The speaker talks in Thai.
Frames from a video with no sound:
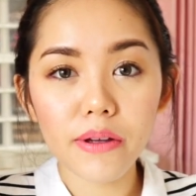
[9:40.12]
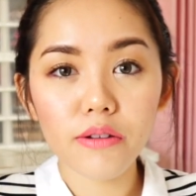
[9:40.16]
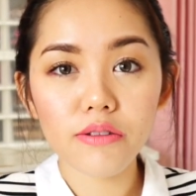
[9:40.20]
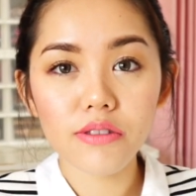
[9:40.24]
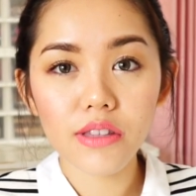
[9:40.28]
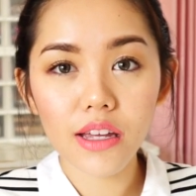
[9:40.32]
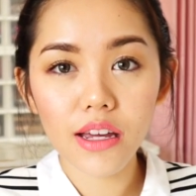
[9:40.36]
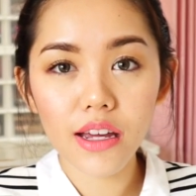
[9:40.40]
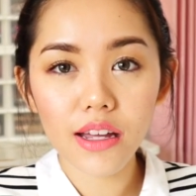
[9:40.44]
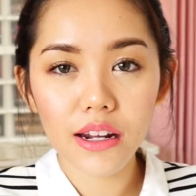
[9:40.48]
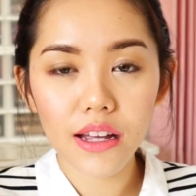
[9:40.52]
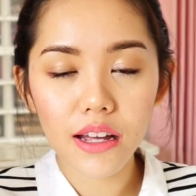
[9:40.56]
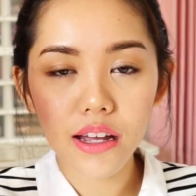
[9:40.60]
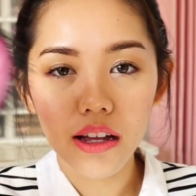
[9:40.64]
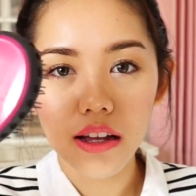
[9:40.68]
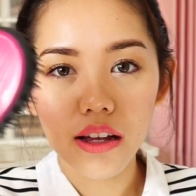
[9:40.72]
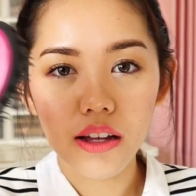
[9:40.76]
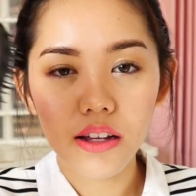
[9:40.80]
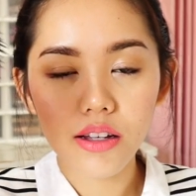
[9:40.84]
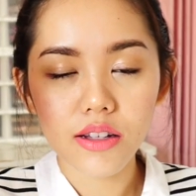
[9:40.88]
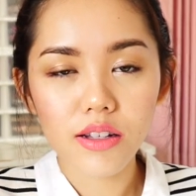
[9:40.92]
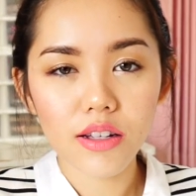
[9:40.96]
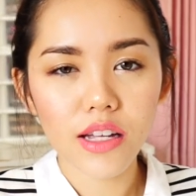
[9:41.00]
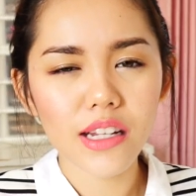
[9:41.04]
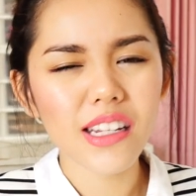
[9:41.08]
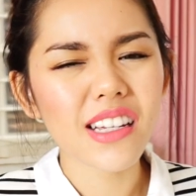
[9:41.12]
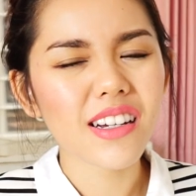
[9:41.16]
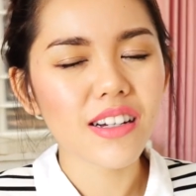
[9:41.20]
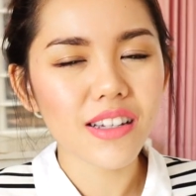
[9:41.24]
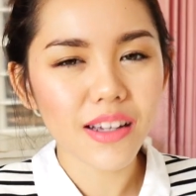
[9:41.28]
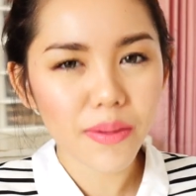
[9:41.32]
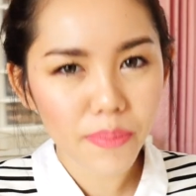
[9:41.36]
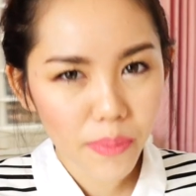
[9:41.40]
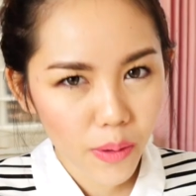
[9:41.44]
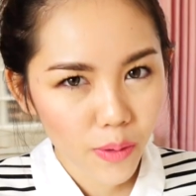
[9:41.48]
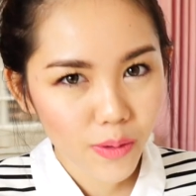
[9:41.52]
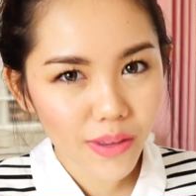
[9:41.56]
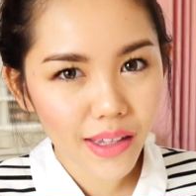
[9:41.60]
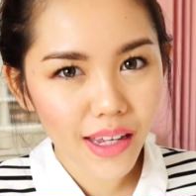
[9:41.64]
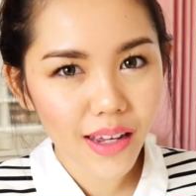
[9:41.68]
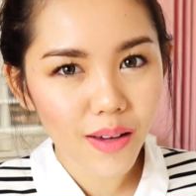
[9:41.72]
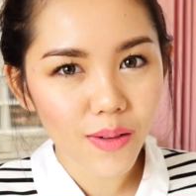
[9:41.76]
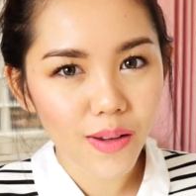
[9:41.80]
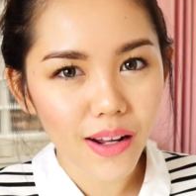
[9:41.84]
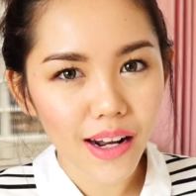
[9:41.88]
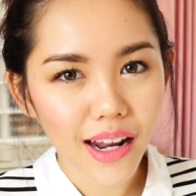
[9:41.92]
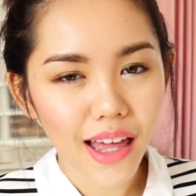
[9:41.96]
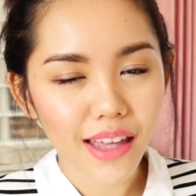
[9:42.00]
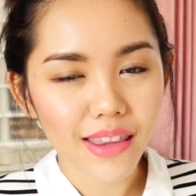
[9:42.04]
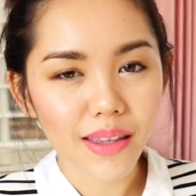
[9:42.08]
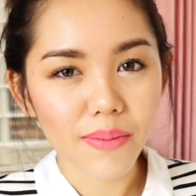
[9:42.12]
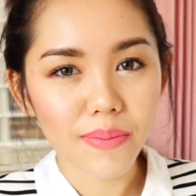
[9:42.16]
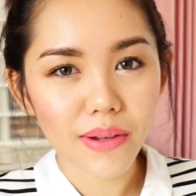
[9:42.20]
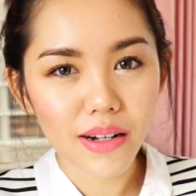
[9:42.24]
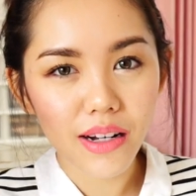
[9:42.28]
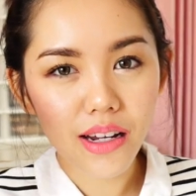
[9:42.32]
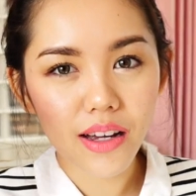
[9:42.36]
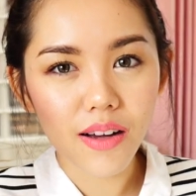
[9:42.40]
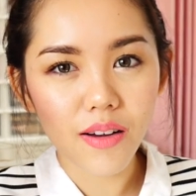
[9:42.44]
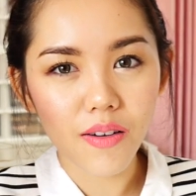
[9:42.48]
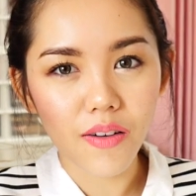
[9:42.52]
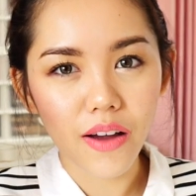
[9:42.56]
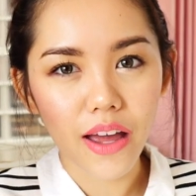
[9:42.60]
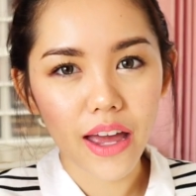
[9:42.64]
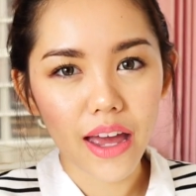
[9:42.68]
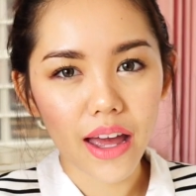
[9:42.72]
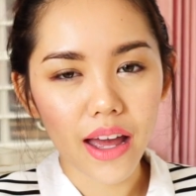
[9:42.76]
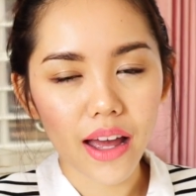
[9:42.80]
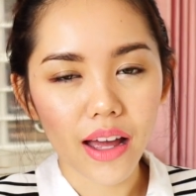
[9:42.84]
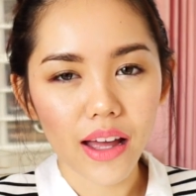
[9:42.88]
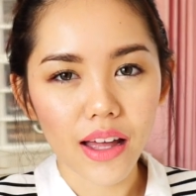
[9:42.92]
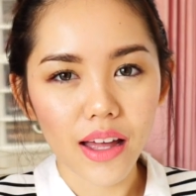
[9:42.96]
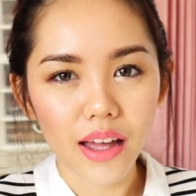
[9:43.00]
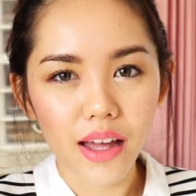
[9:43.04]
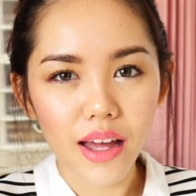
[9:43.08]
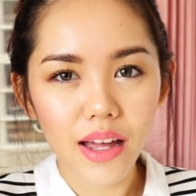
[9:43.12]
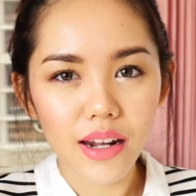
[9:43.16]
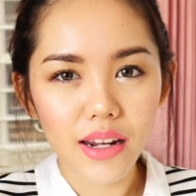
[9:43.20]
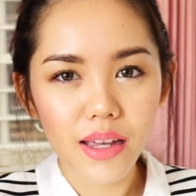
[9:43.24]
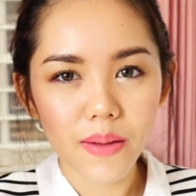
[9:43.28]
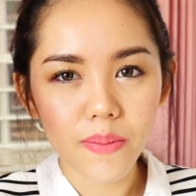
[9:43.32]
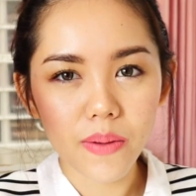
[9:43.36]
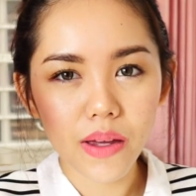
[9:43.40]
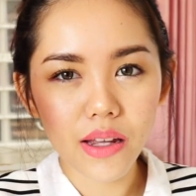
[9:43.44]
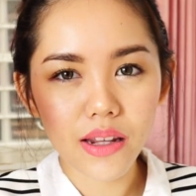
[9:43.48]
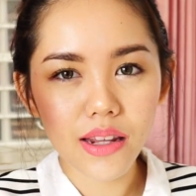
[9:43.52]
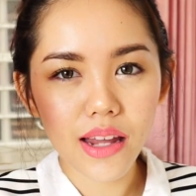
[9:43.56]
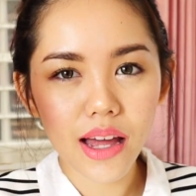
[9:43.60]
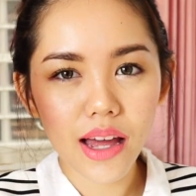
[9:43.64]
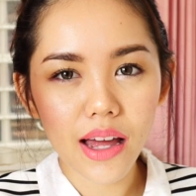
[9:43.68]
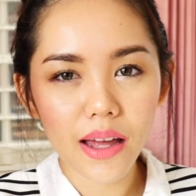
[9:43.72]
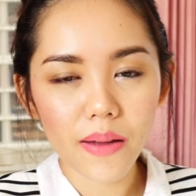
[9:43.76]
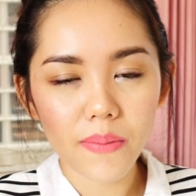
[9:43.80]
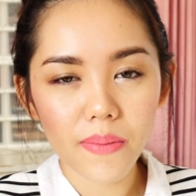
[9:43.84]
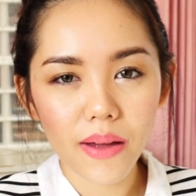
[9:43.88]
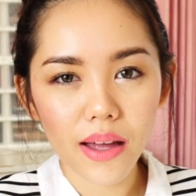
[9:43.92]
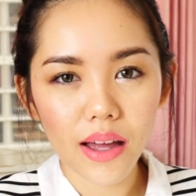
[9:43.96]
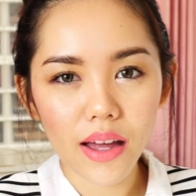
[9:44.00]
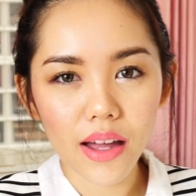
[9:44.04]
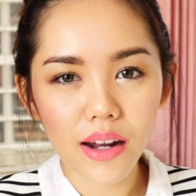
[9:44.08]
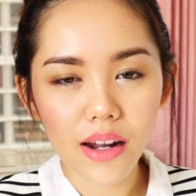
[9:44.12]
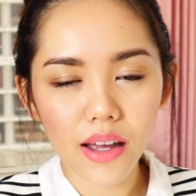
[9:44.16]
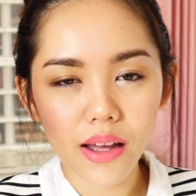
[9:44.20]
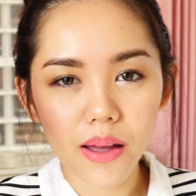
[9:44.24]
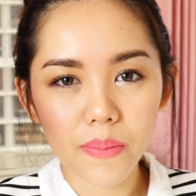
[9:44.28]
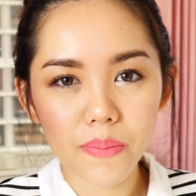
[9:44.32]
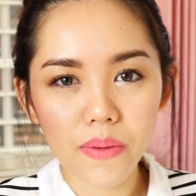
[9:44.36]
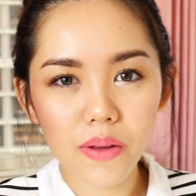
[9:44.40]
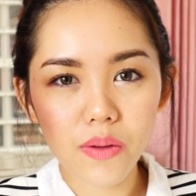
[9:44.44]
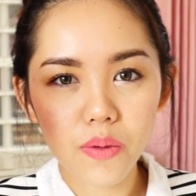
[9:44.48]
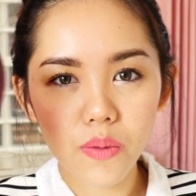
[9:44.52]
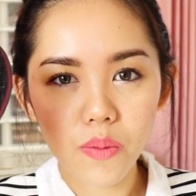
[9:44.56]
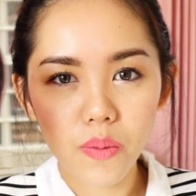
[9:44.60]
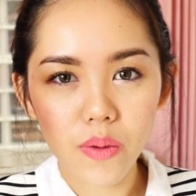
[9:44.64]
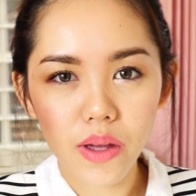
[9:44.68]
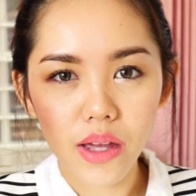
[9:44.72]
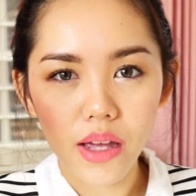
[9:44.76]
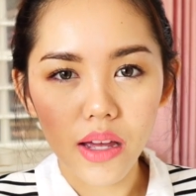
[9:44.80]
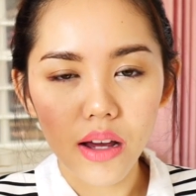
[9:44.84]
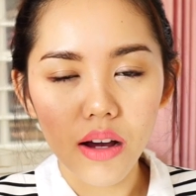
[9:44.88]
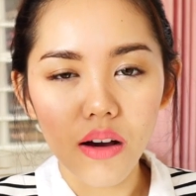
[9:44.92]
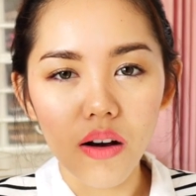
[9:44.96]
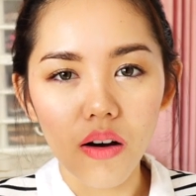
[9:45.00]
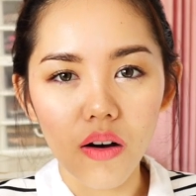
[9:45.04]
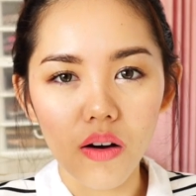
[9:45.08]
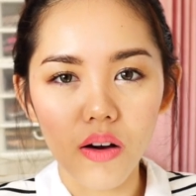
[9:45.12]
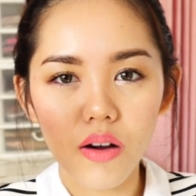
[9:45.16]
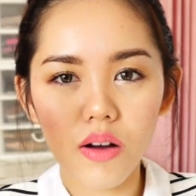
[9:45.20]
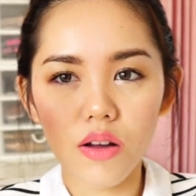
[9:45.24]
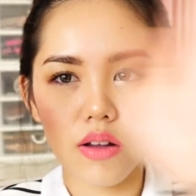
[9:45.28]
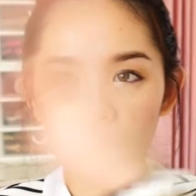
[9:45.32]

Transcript: บิวตี้นะคะอันนี้ก็ยังบิวตี้อยู่แล้วแหละแต่เป็นเรื่องของแฮร์ค่ะอันนี้พีทได้มานะคะเป็นหวีของ